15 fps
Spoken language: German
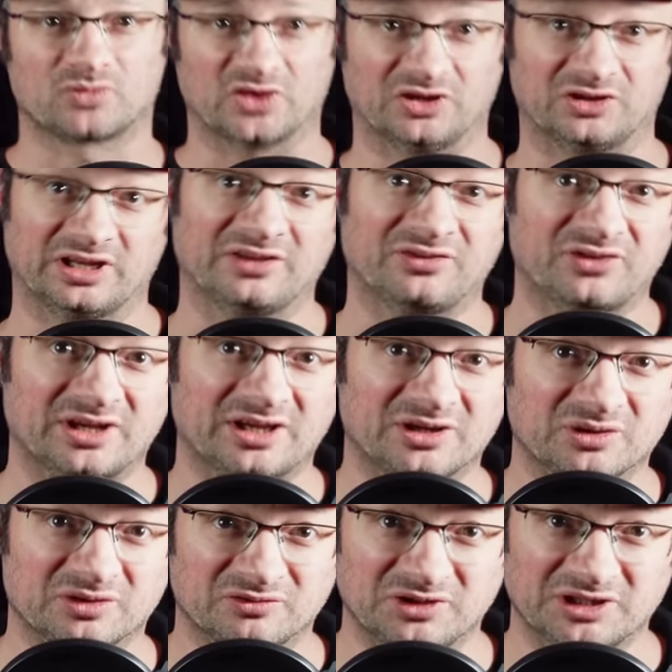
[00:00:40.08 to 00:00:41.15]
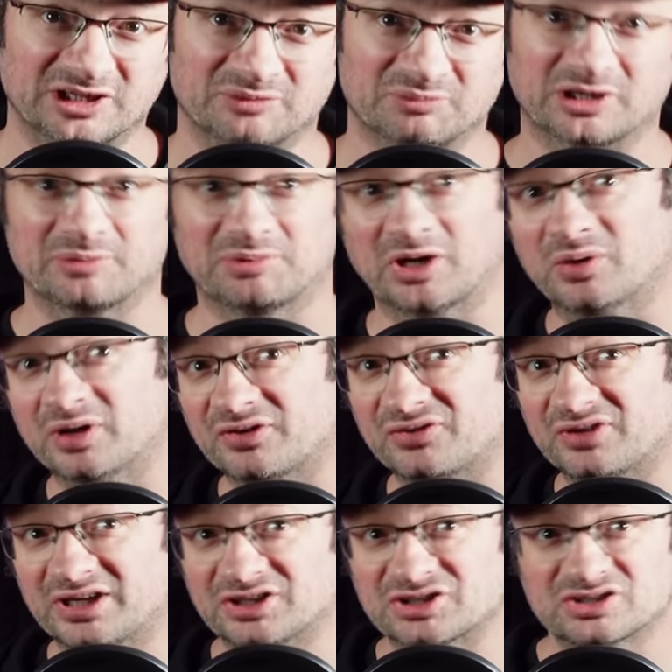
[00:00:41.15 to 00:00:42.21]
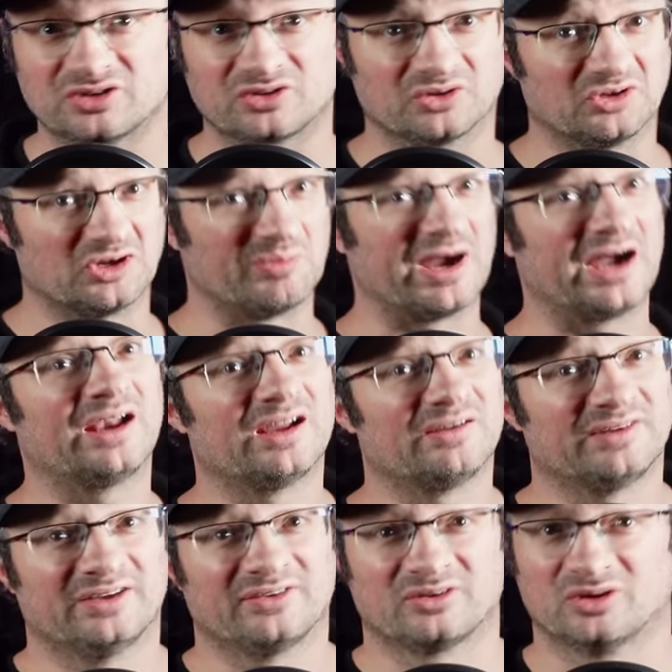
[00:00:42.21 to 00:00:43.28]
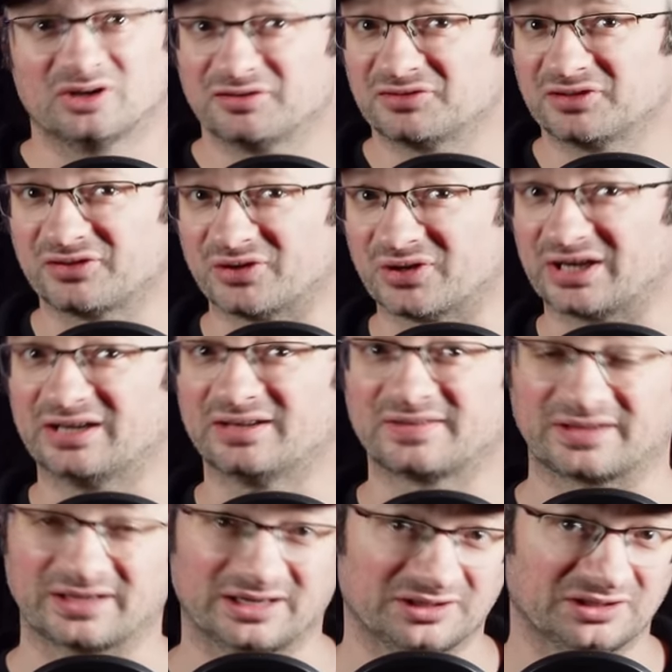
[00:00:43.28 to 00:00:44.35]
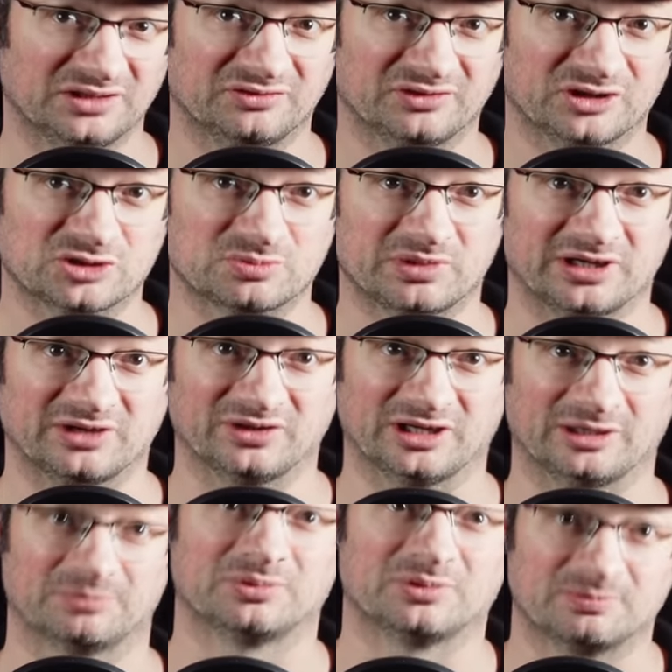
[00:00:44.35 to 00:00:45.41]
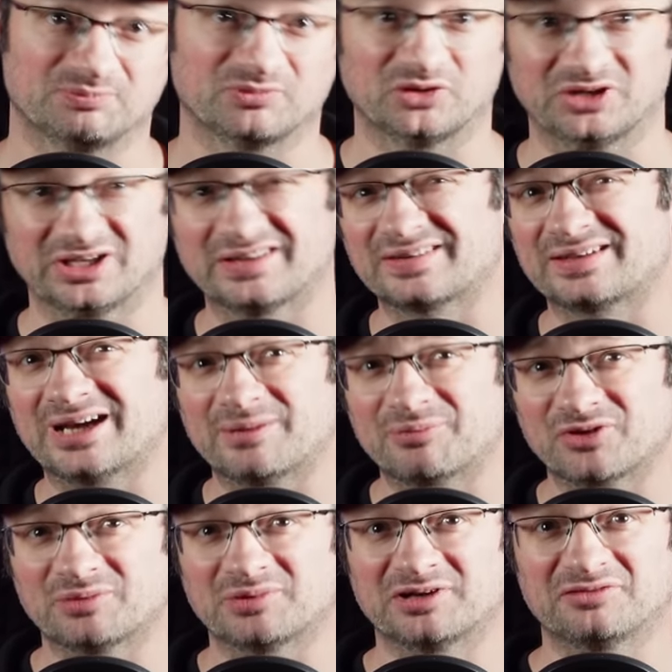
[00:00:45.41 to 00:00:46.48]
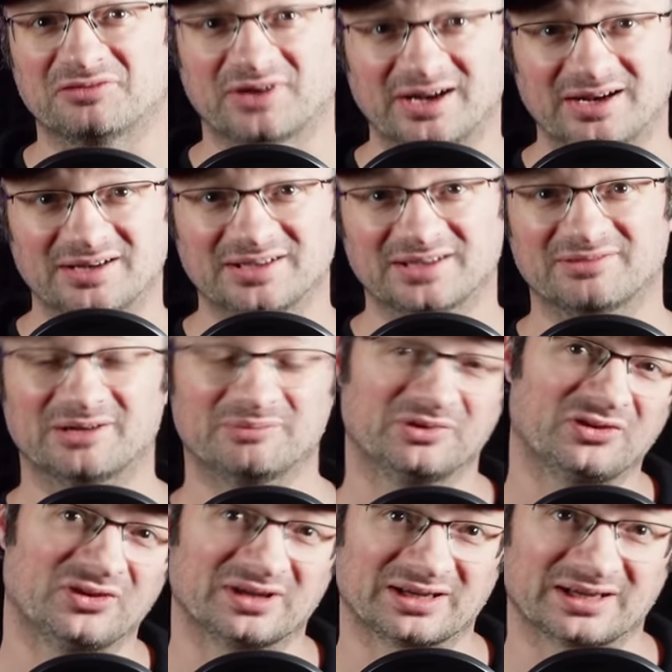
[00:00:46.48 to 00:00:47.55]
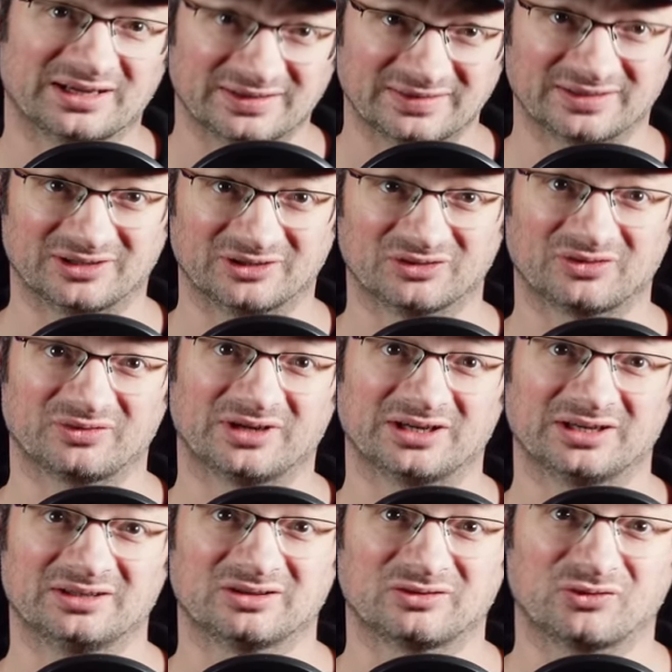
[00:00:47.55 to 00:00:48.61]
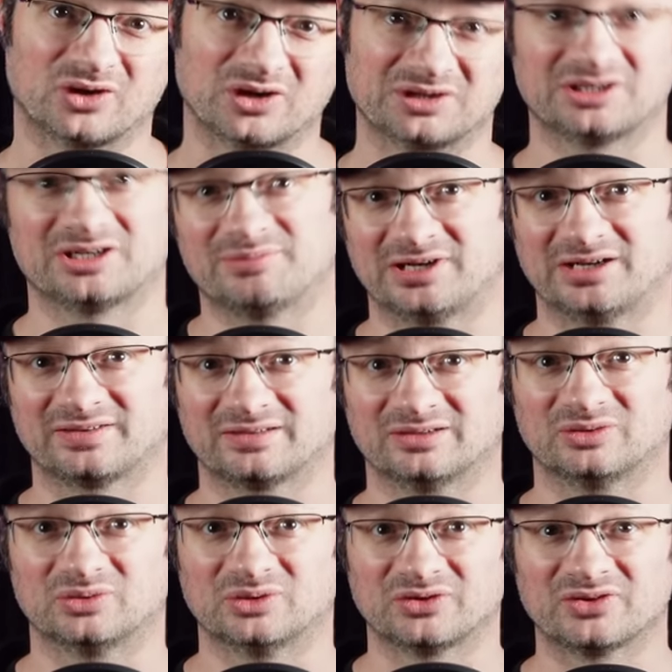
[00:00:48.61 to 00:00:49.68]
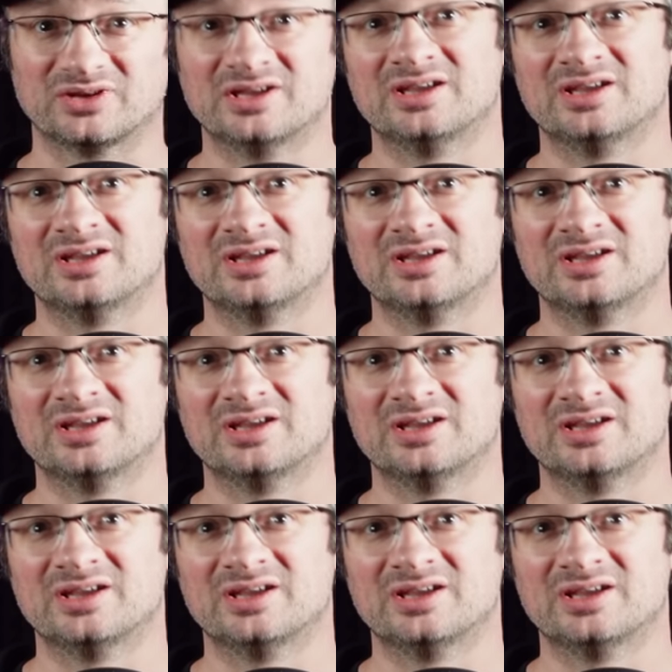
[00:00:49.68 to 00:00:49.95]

Ich teste ja hin und wieder ein paar Powerstations und normalerweise läuft das auch alles relativ entspannt ab. Und jetzt gab es aber einen Fall, der war ein bisschen krasser und zwar ging es folgendermaßen los.